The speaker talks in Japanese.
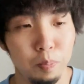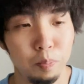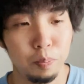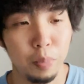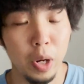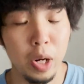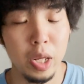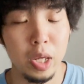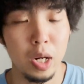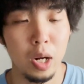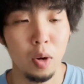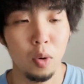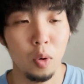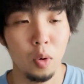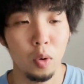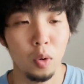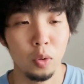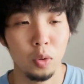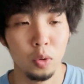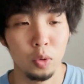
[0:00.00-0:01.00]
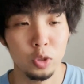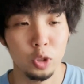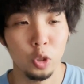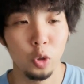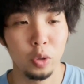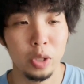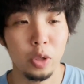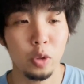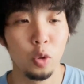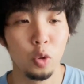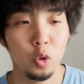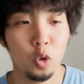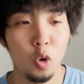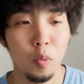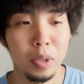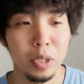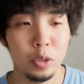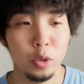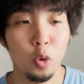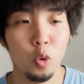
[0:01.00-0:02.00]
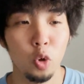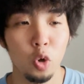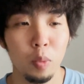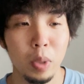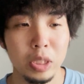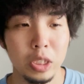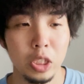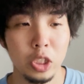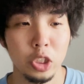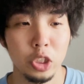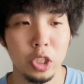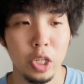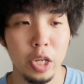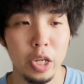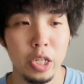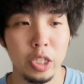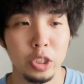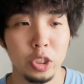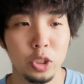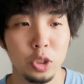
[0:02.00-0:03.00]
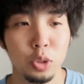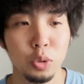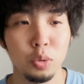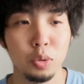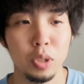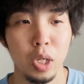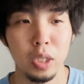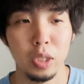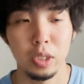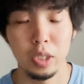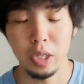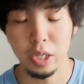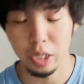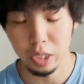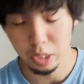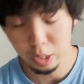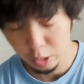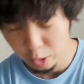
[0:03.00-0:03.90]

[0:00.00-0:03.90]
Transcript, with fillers: バレラを、の昇格をここまで心待ちにして、1週間で、